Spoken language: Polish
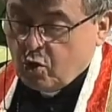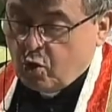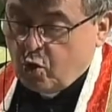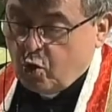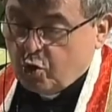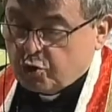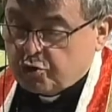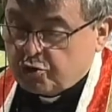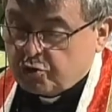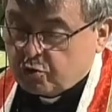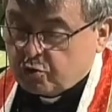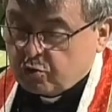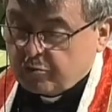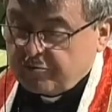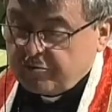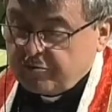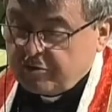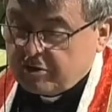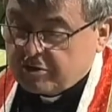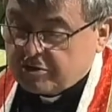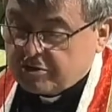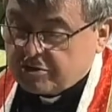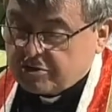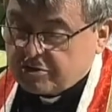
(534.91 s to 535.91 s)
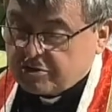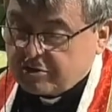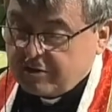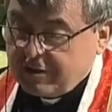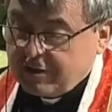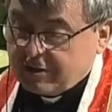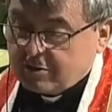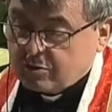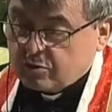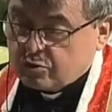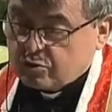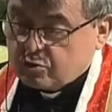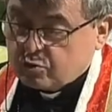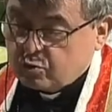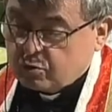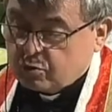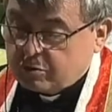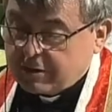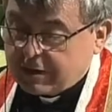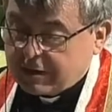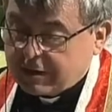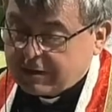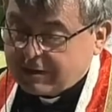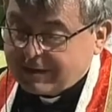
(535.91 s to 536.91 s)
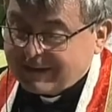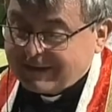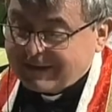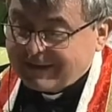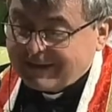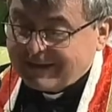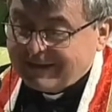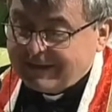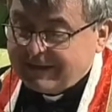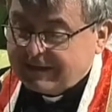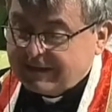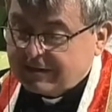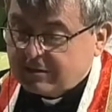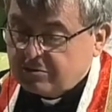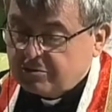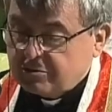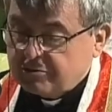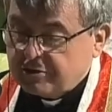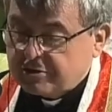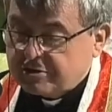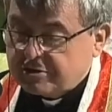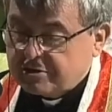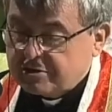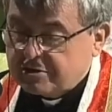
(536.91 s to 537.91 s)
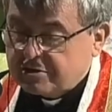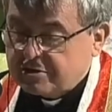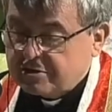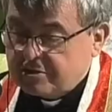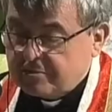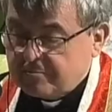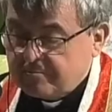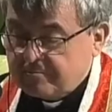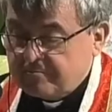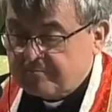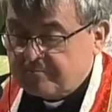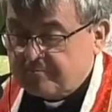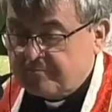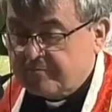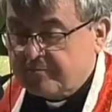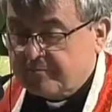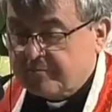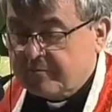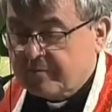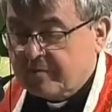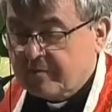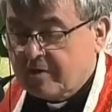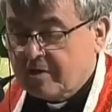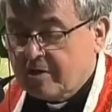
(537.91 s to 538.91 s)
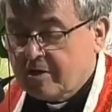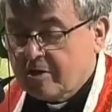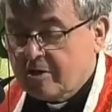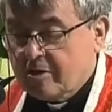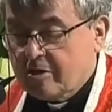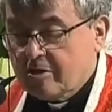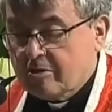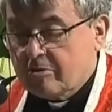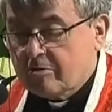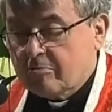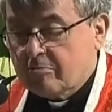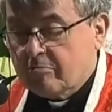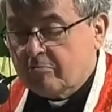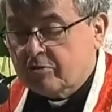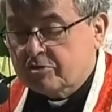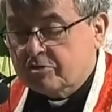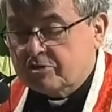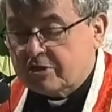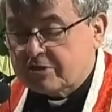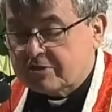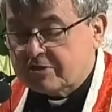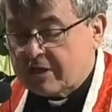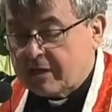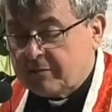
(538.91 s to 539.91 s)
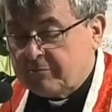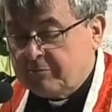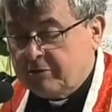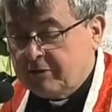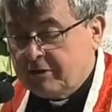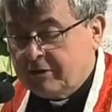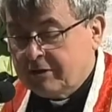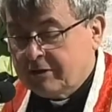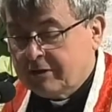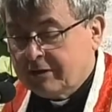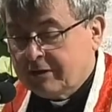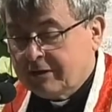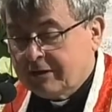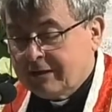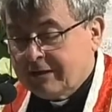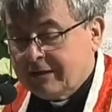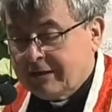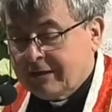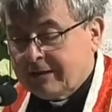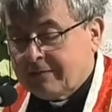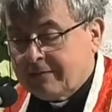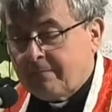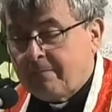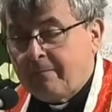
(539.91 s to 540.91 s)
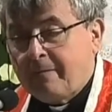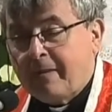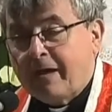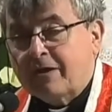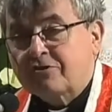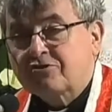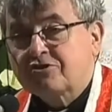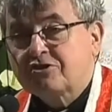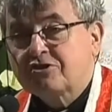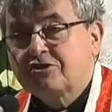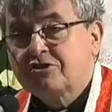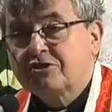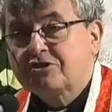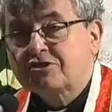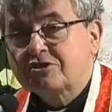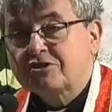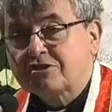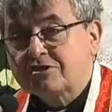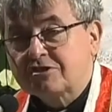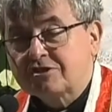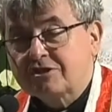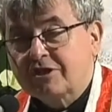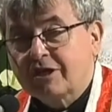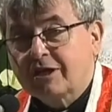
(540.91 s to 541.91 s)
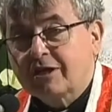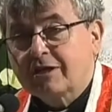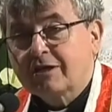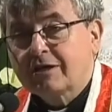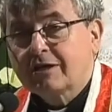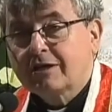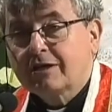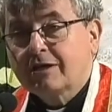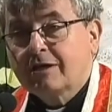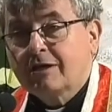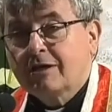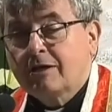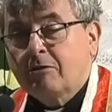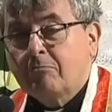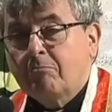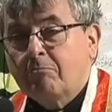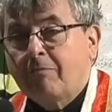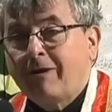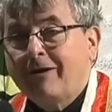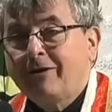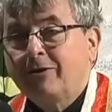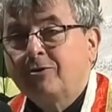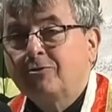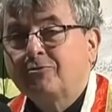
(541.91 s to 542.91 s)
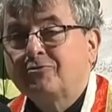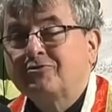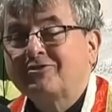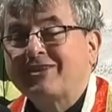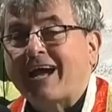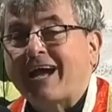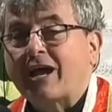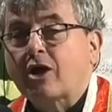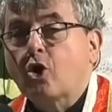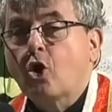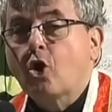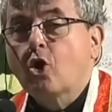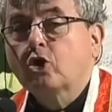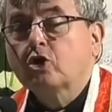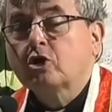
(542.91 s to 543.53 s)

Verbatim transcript: Choć również jako skutek jego decyzji. Bo czasami nasze decyzje mają tak